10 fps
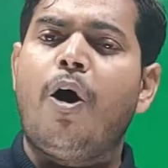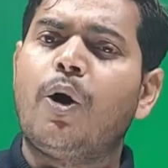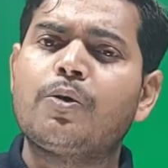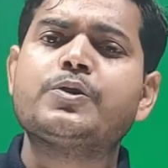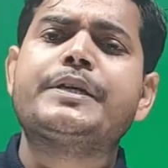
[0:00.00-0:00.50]

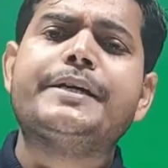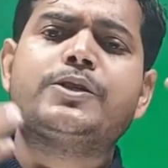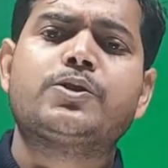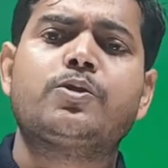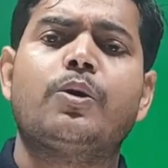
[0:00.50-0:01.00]
और उसकी
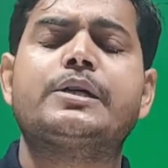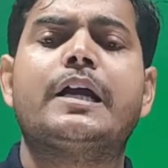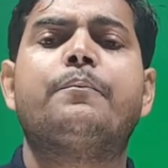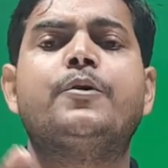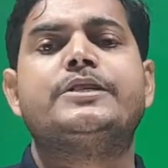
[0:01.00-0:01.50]

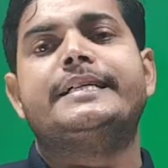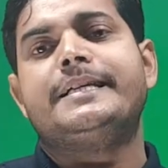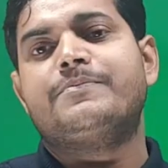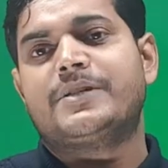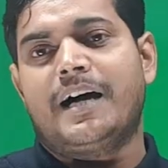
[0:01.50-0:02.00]
टोटल
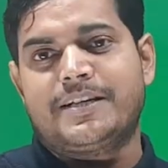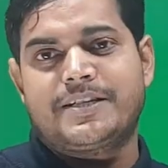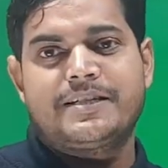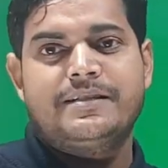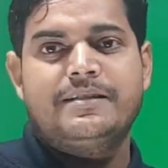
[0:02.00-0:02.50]
पॉजिटिव
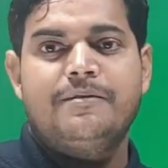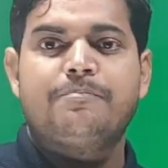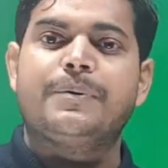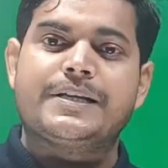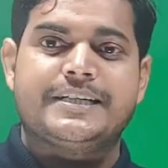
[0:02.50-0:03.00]
चार्ज
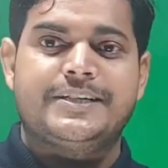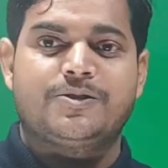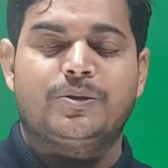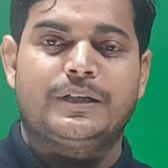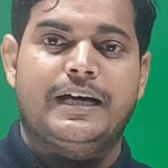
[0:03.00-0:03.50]

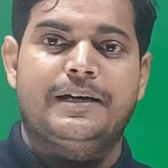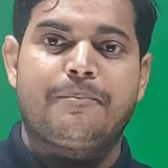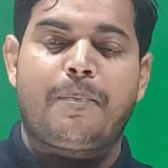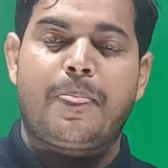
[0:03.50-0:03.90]
परसेंट होता है